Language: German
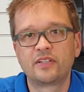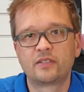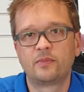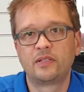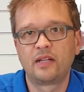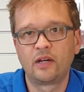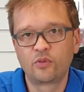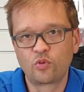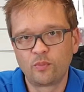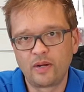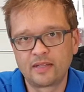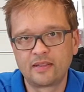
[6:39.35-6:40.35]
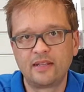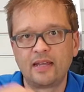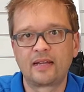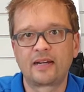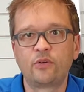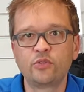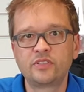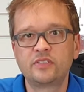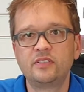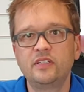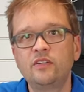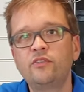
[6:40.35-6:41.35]
dass man den Automaten
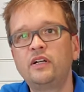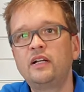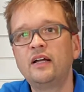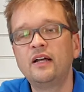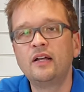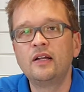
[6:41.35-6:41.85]
herausziehen will,